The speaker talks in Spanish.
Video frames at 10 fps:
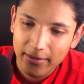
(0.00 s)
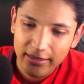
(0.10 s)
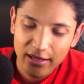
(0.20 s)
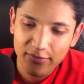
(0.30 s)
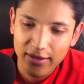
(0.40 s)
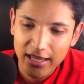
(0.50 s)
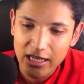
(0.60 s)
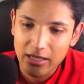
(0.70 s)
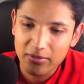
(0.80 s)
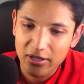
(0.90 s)
tras fallar
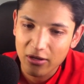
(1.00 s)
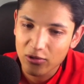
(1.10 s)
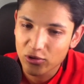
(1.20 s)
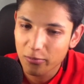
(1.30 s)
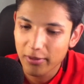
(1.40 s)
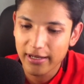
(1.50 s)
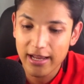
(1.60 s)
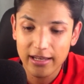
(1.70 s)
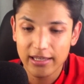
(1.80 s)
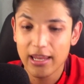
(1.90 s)
Shevchenko su
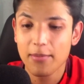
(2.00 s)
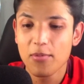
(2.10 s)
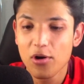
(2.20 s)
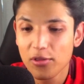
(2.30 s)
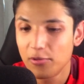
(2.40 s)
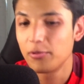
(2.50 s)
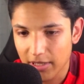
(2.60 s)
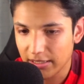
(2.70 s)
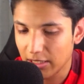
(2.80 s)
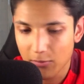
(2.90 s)
penal, ni modo.
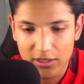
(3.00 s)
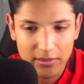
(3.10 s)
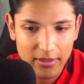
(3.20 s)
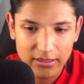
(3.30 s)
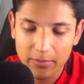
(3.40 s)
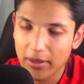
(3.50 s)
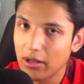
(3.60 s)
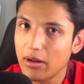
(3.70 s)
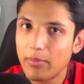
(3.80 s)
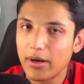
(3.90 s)
Lastimosamente perdieron el